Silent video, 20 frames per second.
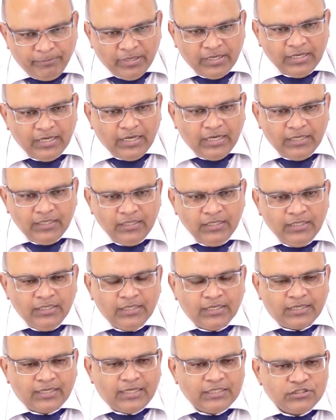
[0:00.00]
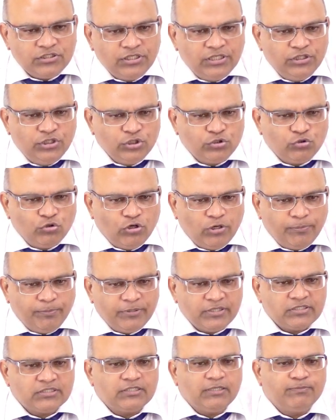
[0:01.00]
बंगाल राजनीतिक तौर
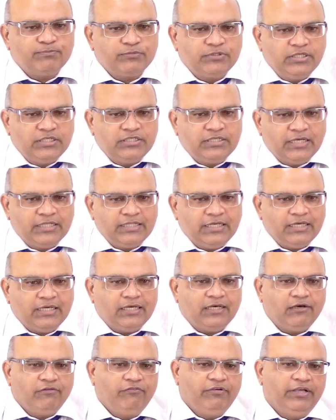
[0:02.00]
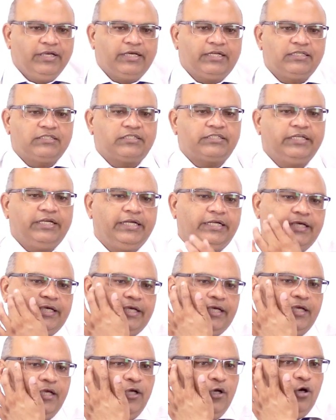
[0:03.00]
पर सबसे ज़्यादा अवेयर स्टेट
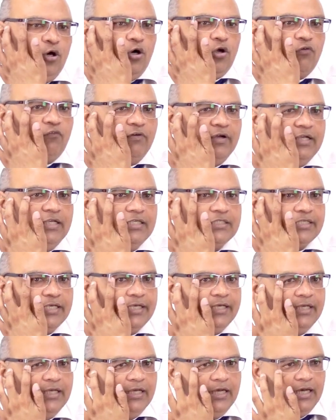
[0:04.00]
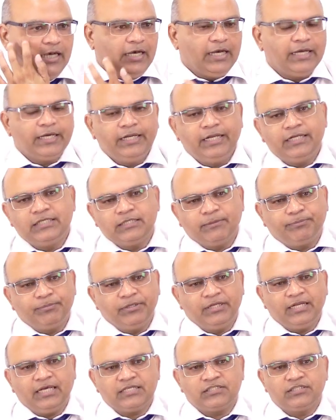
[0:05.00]
है और वहीं से अंग्रेज
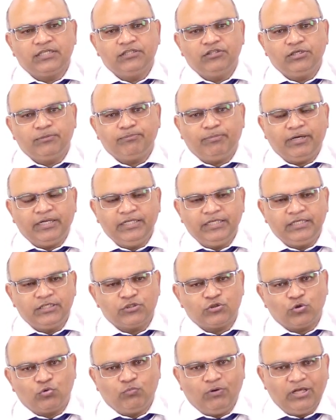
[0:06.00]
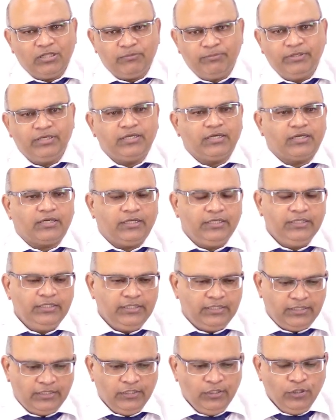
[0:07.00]
अपने राजनीतिक पारी की शुरुआत भी कर
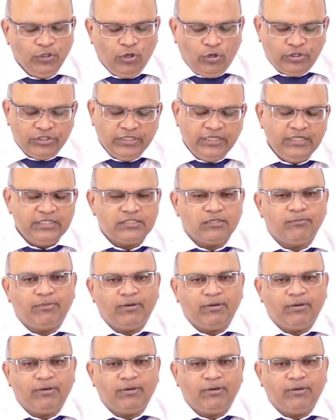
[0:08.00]
रहे हैं और यहीं